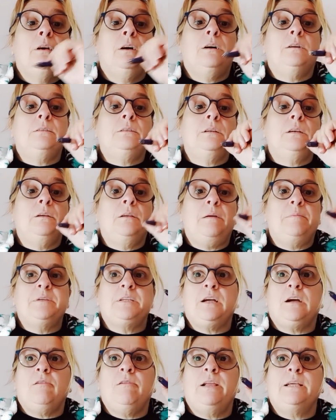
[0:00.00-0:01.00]
Así que ya me he
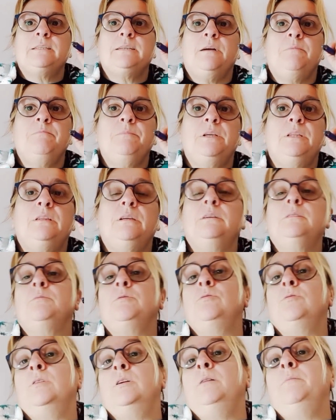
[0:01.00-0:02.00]
sacado las gambitas,
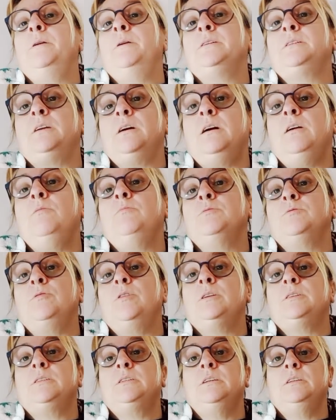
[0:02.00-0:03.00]
bueno, ya me las he sacado, pues son
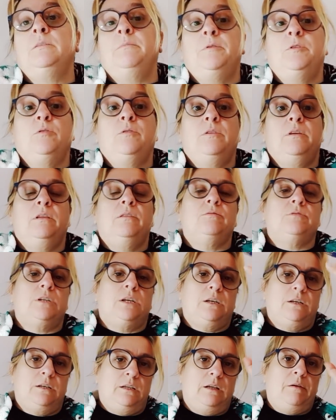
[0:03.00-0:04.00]
las 7 menos 10, o
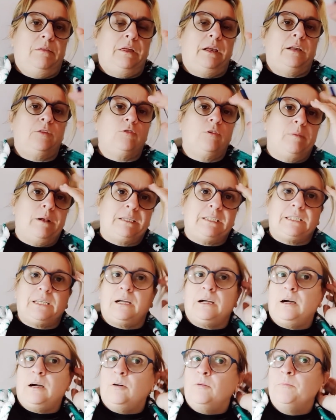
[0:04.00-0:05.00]
sea que ya hace rato que me las he
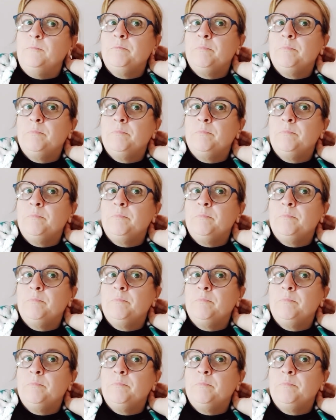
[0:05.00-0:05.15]
sacado.